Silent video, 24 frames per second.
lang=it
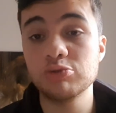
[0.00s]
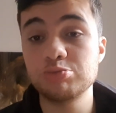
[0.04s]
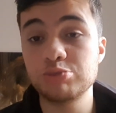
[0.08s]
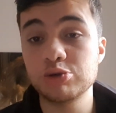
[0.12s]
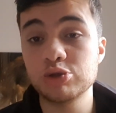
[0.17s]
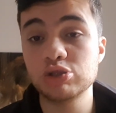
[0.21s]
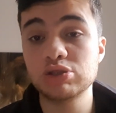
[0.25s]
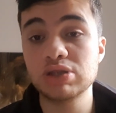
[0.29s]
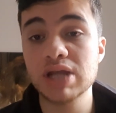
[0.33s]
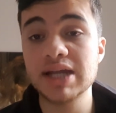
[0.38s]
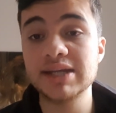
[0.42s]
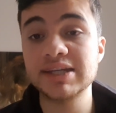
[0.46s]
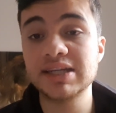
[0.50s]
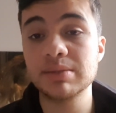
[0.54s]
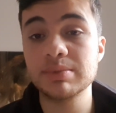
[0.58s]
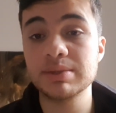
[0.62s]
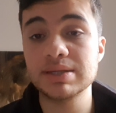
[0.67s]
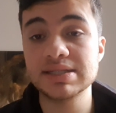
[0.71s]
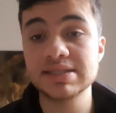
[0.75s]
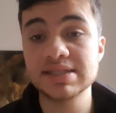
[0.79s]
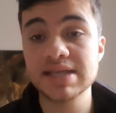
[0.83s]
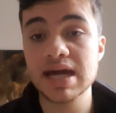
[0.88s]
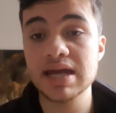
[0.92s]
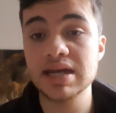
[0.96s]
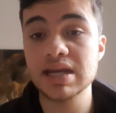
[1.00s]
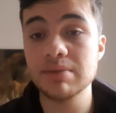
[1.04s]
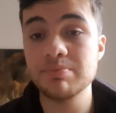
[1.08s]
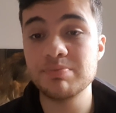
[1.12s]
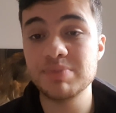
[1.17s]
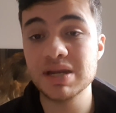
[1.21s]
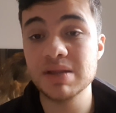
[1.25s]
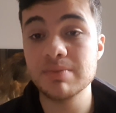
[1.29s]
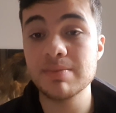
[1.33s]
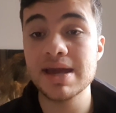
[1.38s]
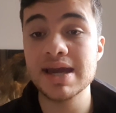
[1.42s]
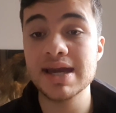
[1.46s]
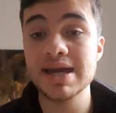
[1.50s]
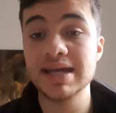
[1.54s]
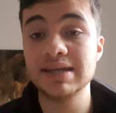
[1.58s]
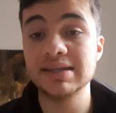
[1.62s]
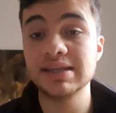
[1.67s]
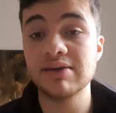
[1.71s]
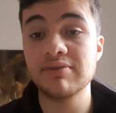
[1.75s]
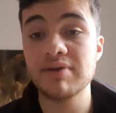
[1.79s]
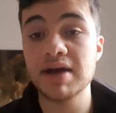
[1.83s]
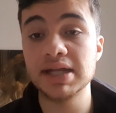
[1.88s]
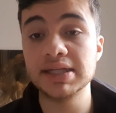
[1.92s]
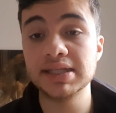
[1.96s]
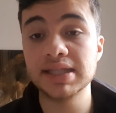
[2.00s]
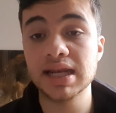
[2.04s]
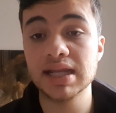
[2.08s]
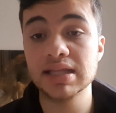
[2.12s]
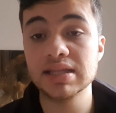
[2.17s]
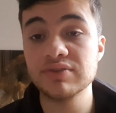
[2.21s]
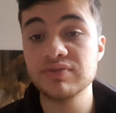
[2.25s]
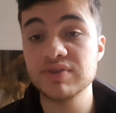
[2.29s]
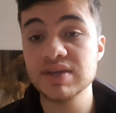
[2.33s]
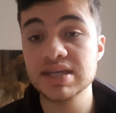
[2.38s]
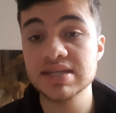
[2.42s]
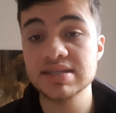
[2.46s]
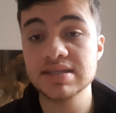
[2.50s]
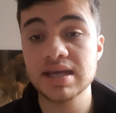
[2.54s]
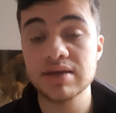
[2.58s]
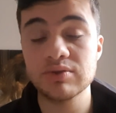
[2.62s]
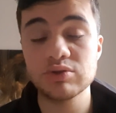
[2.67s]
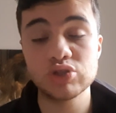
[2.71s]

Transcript: importante per Sari, il playmaker davanti alla difesa,